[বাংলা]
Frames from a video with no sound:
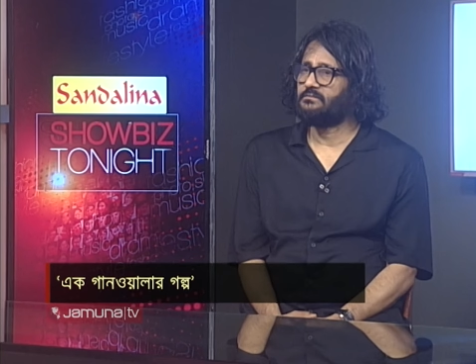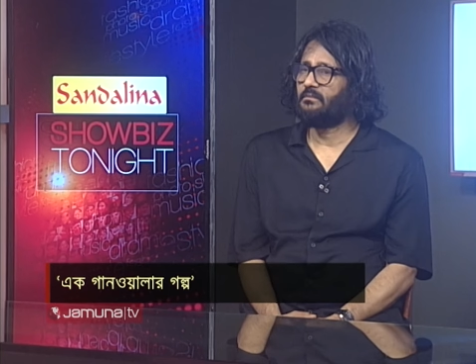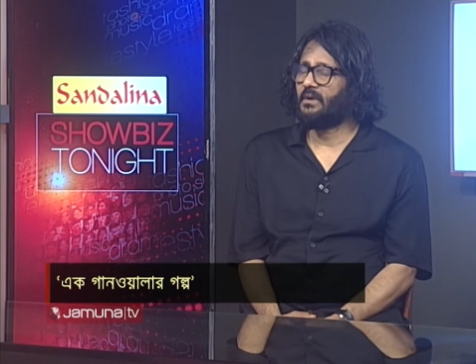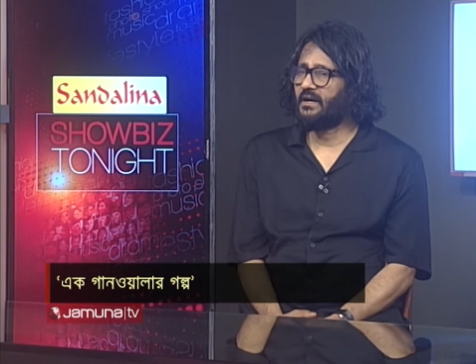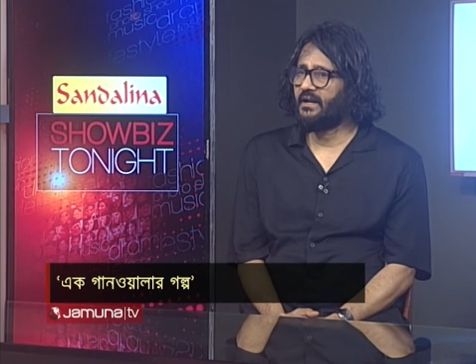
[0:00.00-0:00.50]

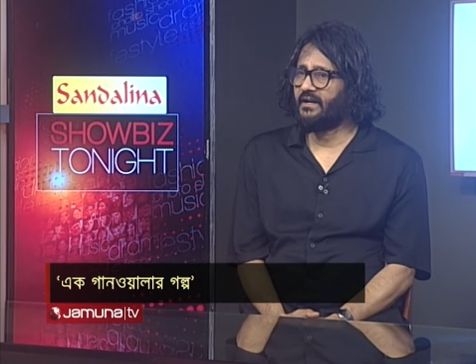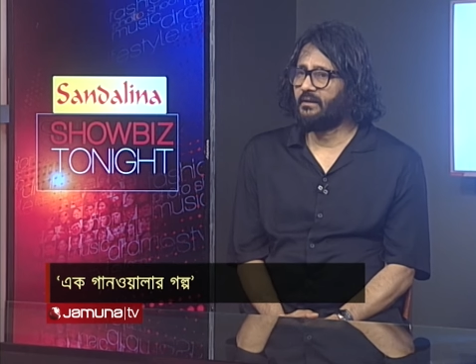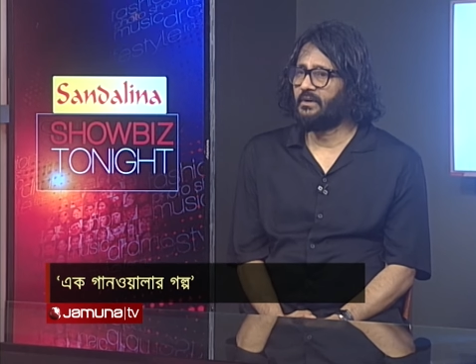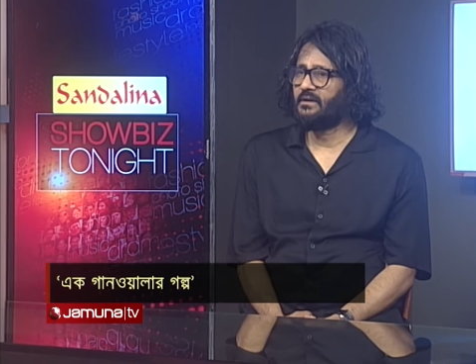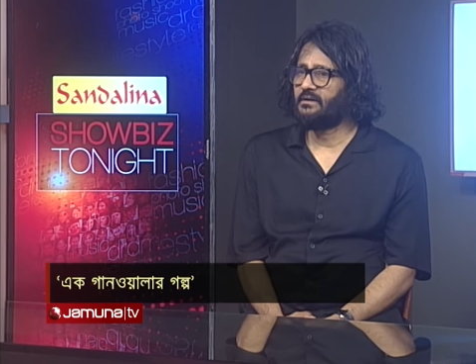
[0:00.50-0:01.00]
মা নাই
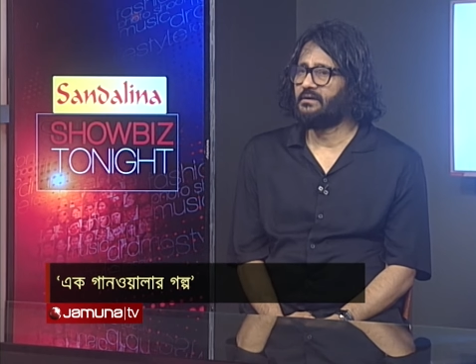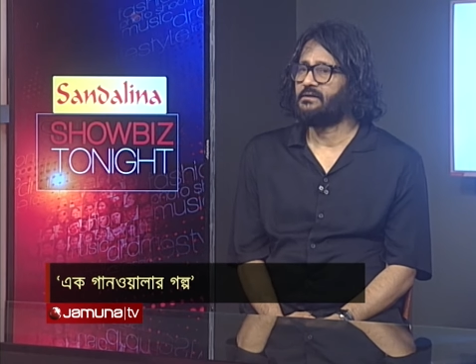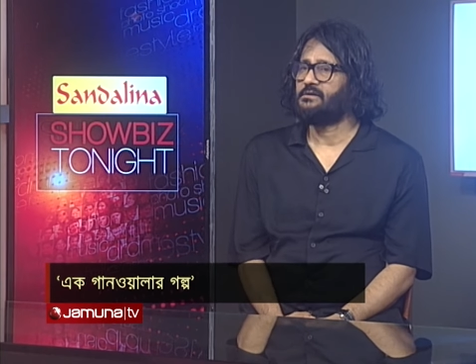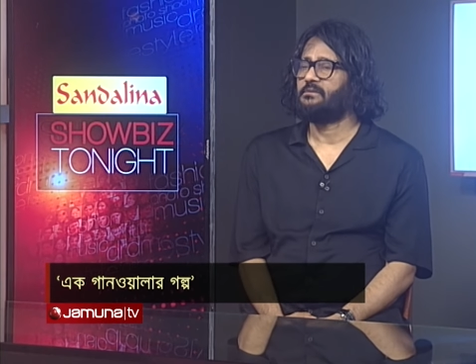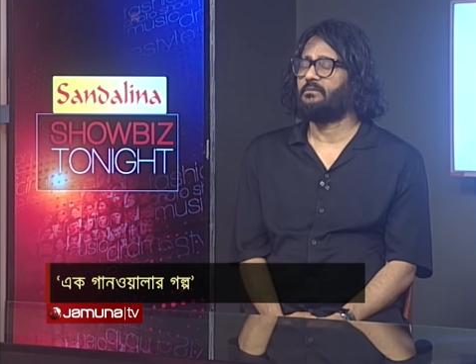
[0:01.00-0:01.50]
আমার
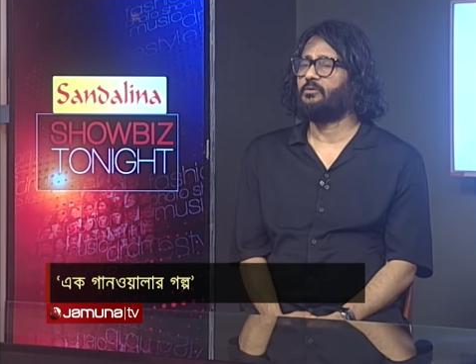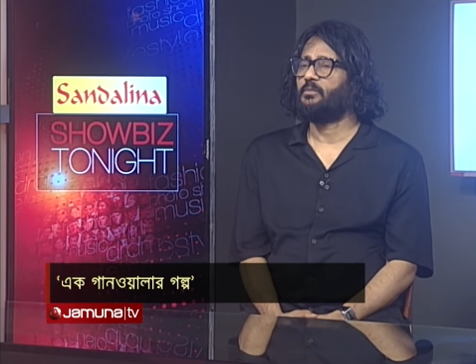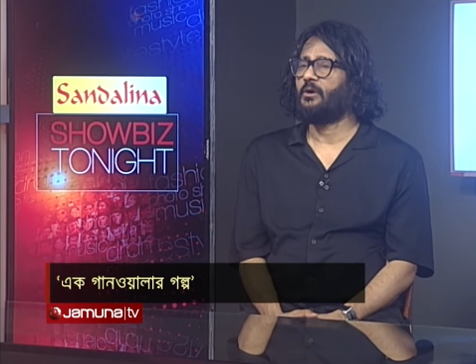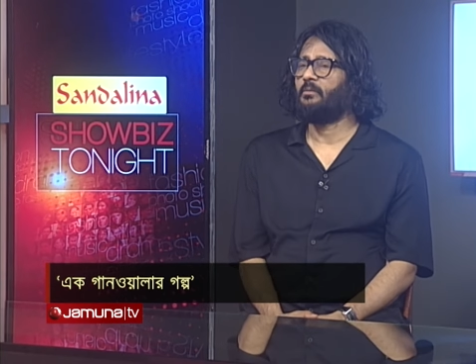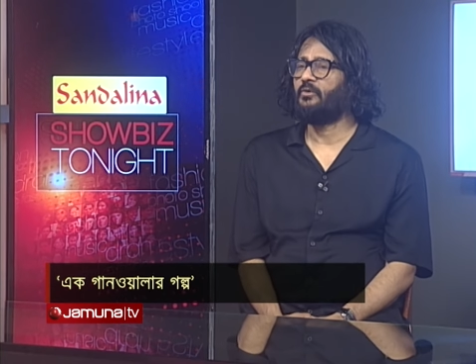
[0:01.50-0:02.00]
খুব
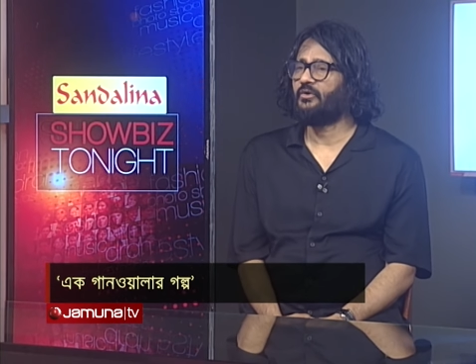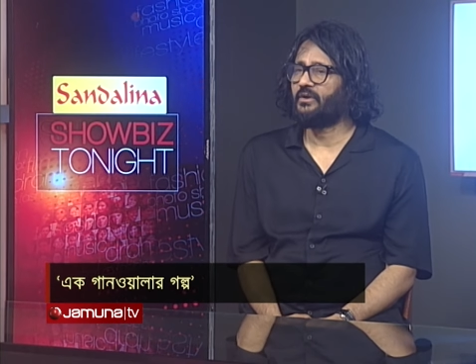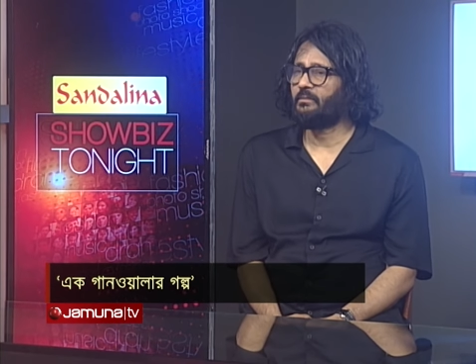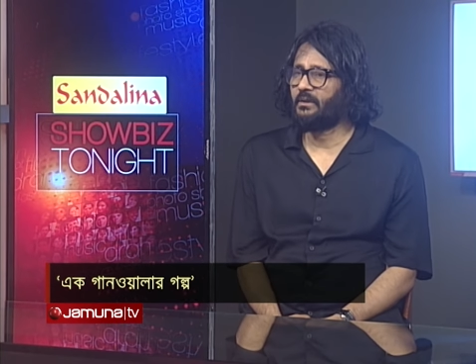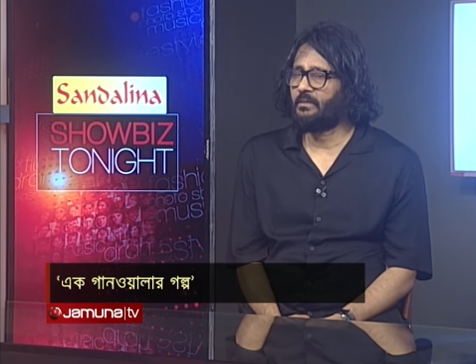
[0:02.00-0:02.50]
কম
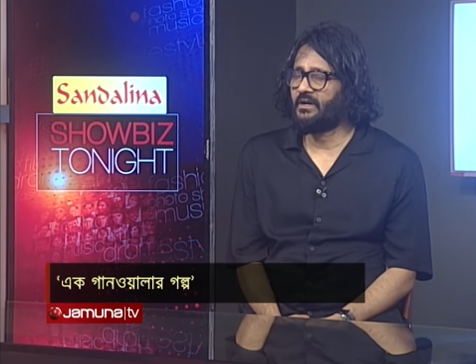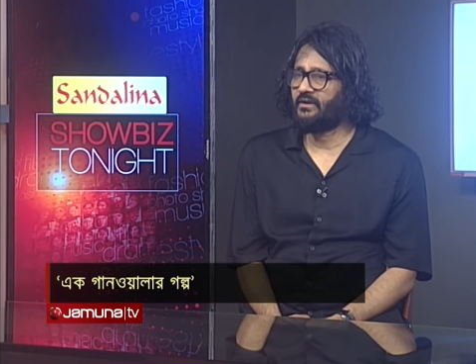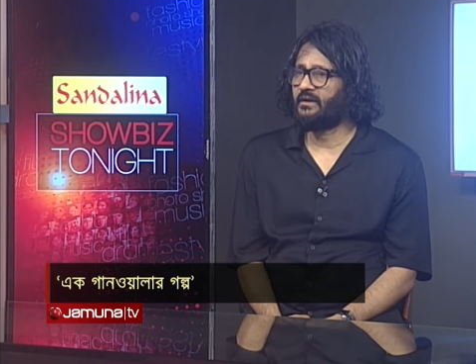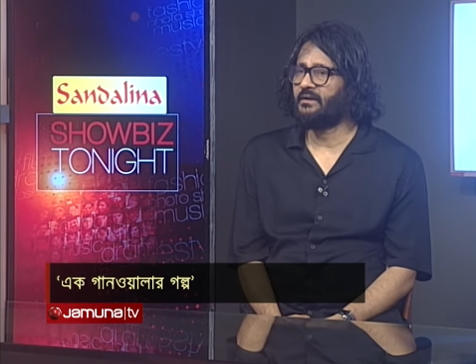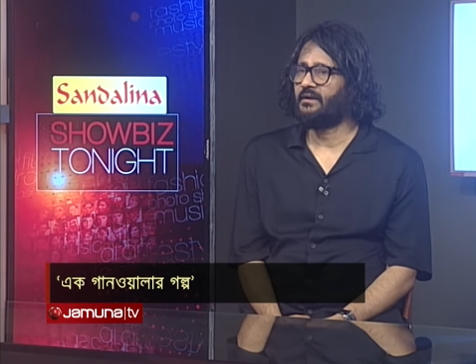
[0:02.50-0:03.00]
বয়সে মা মারা
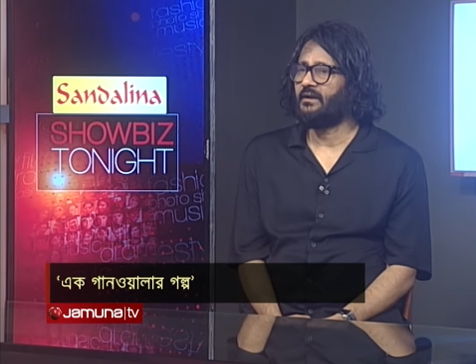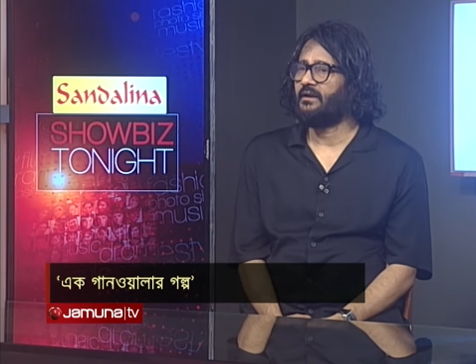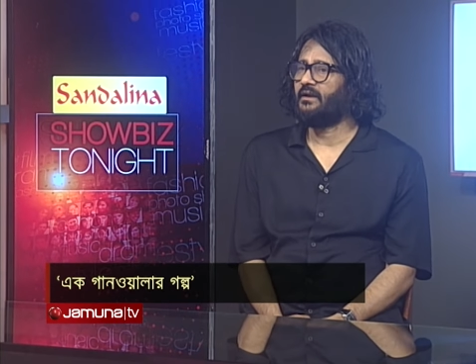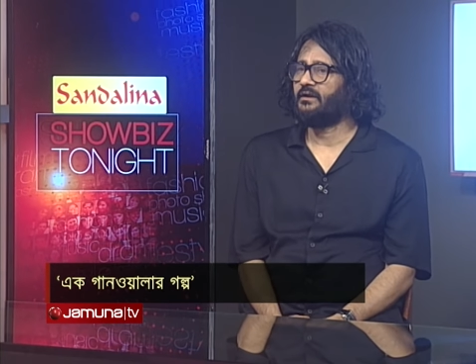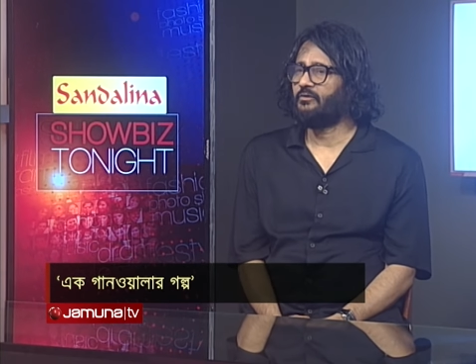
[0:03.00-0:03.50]
যান
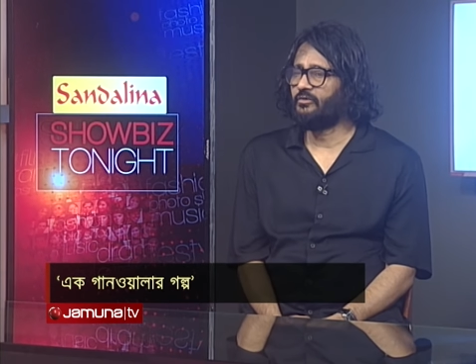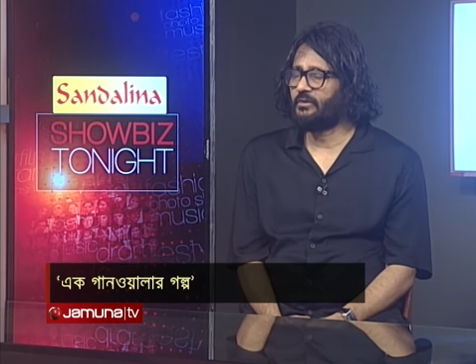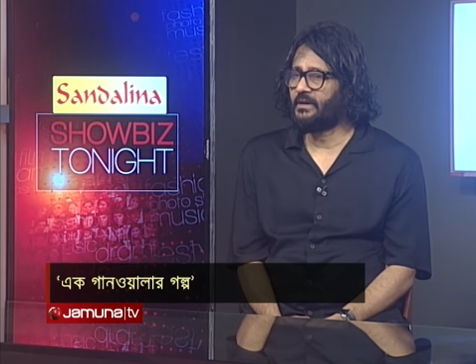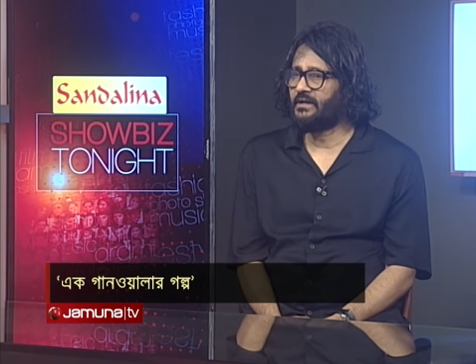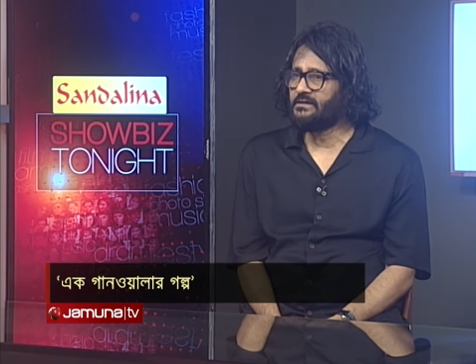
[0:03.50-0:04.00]
এটাও হতে পারে